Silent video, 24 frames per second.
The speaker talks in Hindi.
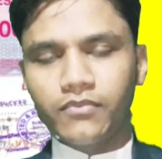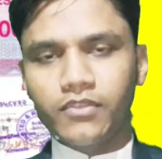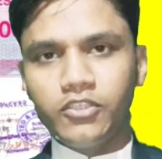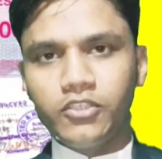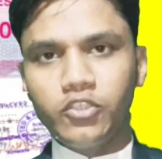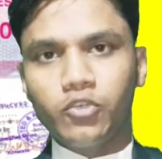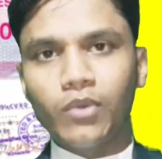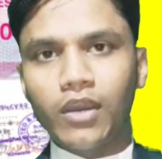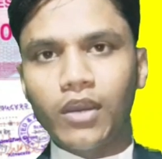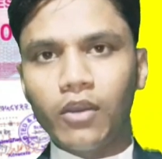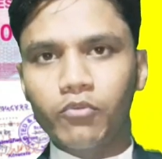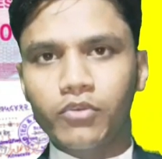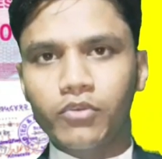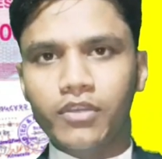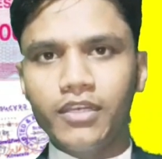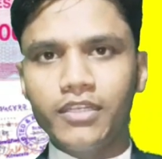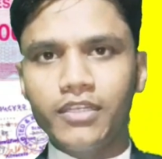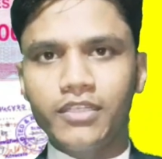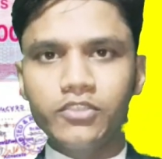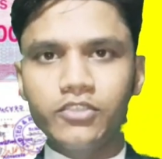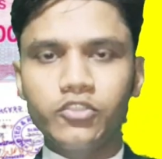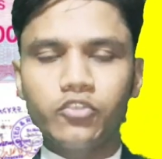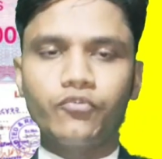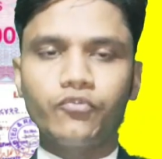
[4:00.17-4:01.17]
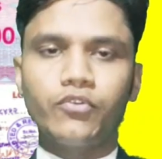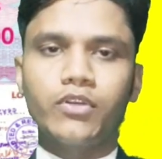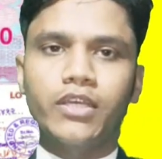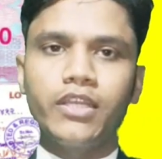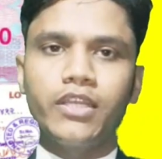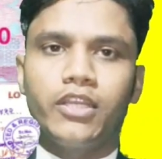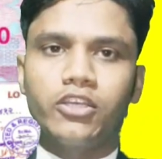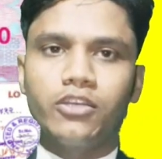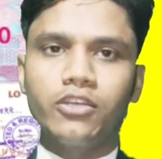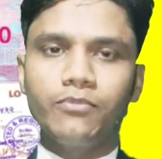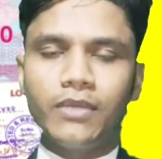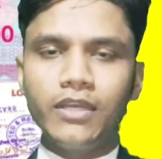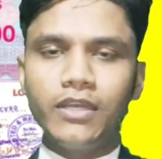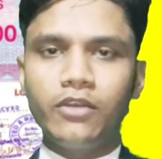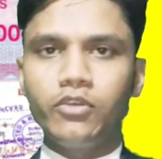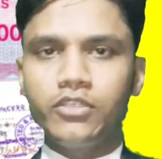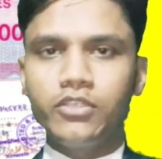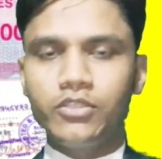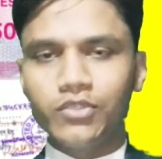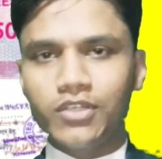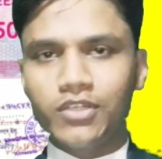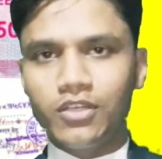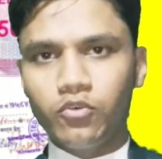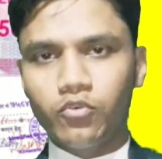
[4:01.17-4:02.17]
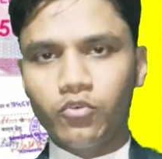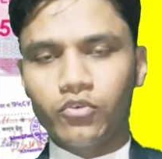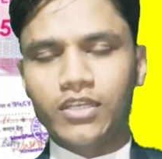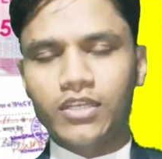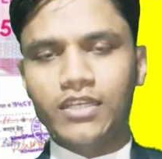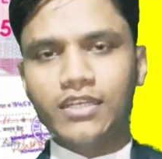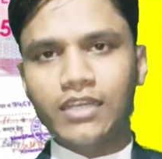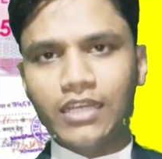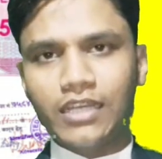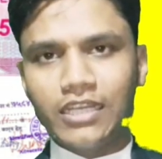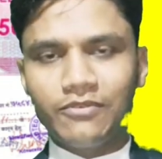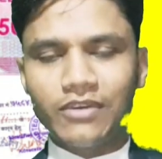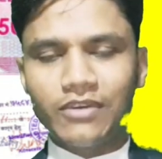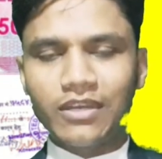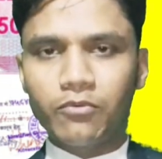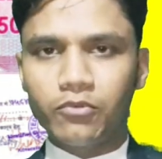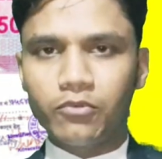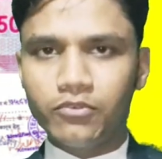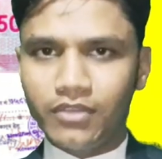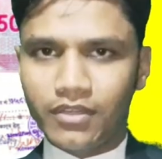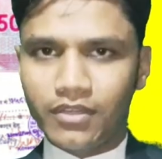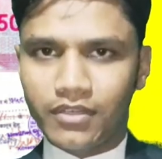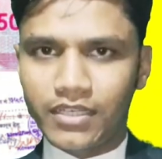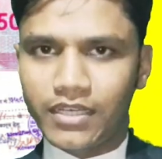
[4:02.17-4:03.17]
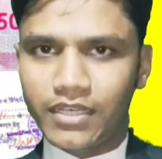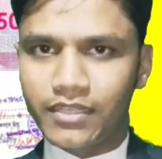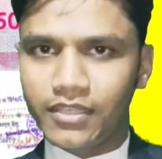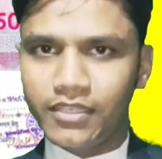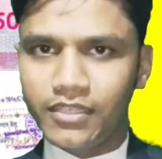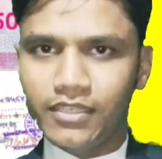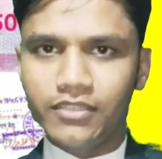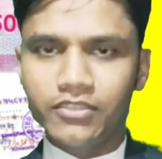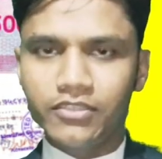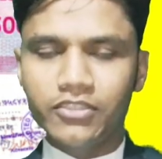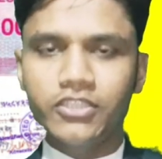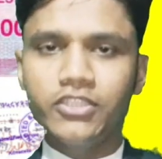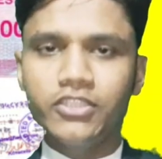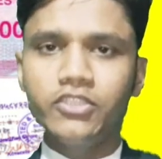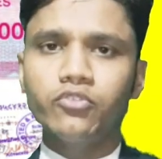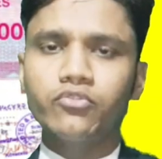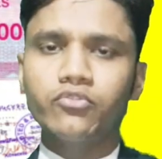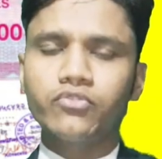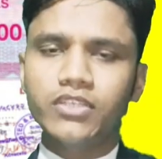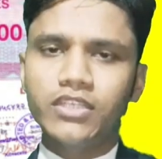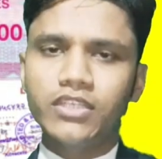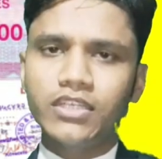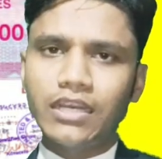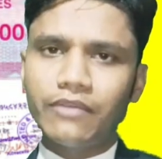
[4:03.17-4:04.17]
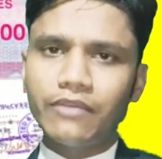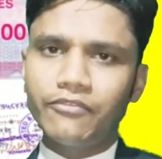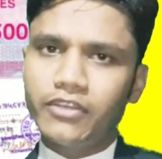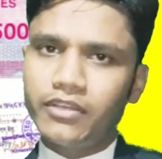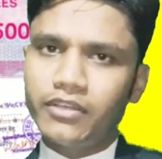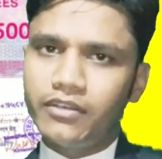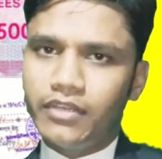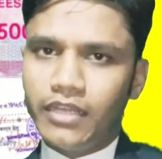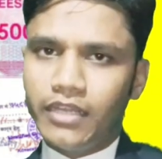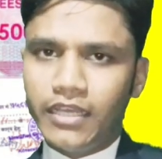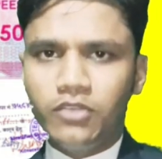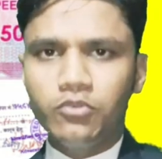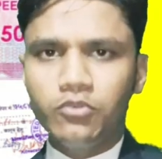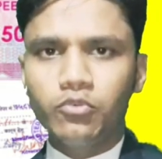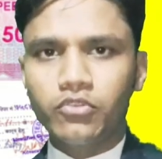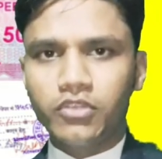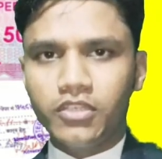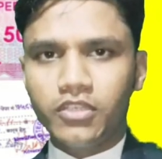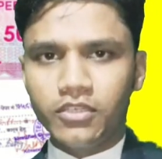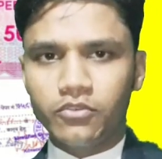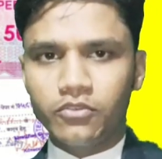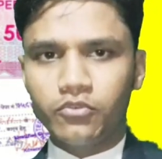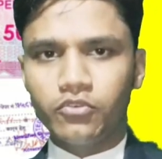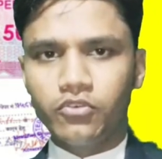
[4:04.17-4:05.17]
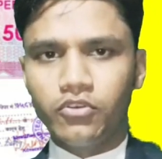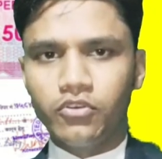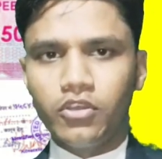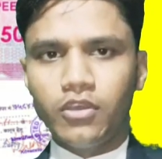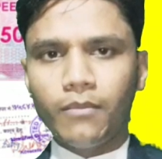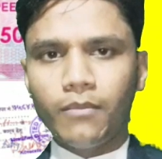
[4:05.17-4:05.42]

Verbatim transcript: युवाओं के लिए जो पढ़े लिखे वेल एजुकेटेड लोग हैं कई बार वो डर जाते हैं चीज़ों से अवेयर नहीं होते हैं तो